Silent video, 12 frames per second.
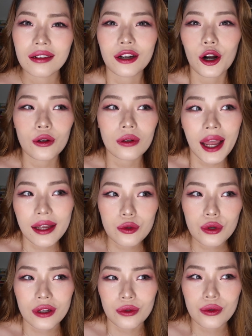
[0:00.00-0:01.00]
然后安
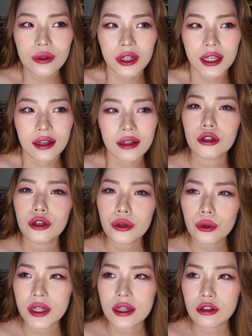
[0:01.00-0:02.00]
全距离
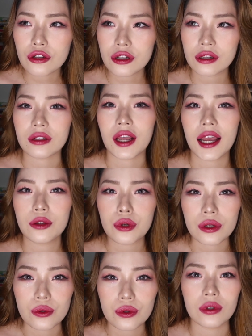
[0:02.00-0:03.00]
六英尺的安
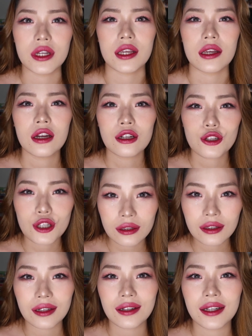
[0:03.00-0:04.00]
全距离，
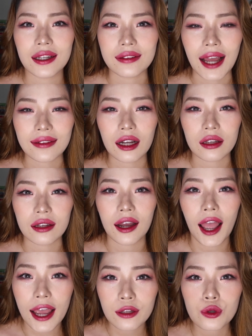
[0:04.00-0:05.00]
真的可以达到一
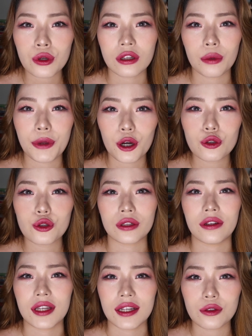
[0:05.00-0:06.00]
个安全的标准
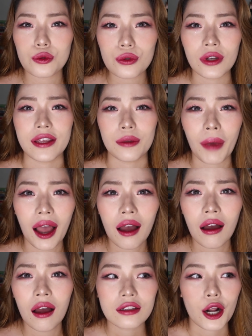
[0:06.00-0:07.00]
的一个距离
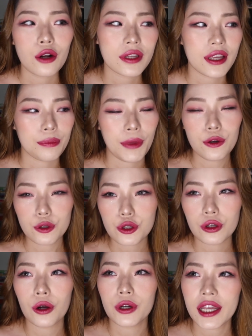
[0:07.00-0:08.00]
吗？然后也没有
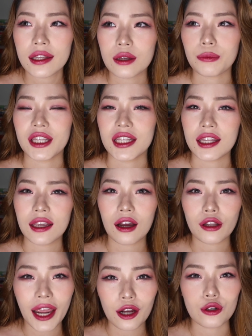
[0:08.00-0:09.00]
说 OK，你们一定
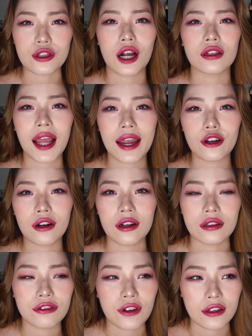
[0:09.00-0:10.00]
要戴口罩、戴任
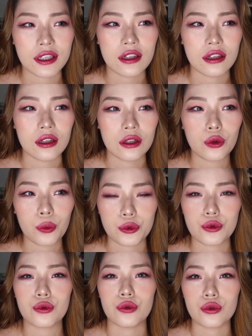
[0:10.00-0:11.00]
何的防疫用
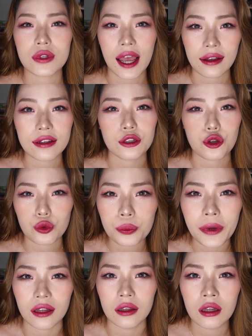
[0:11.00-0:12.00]
具才可以出
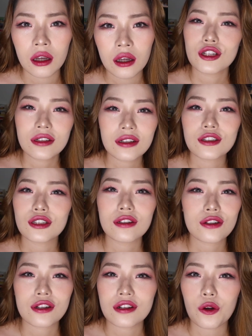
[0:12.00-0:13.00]
门，这个真
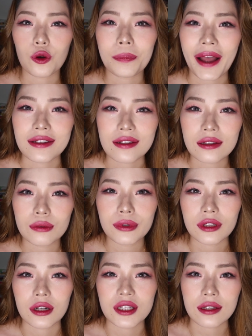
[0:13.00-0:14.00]
的是让我百思
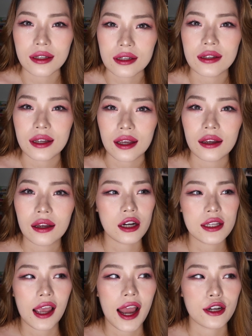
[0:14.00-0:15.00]
不得其解。
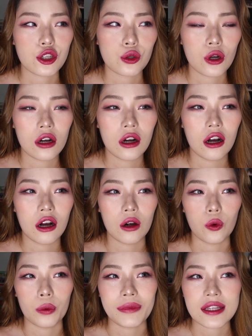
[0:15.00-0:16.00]
而且还说，
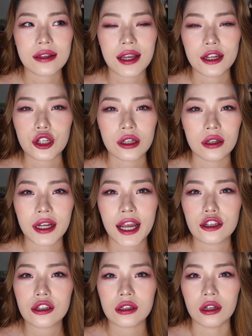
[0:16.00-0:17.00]
哦，我们现在这个
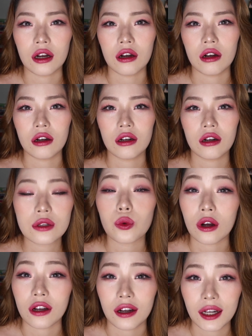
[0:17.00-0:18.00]
开始了自
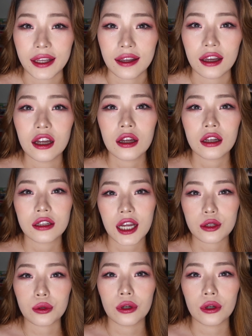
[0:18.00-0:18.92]
我隔离，那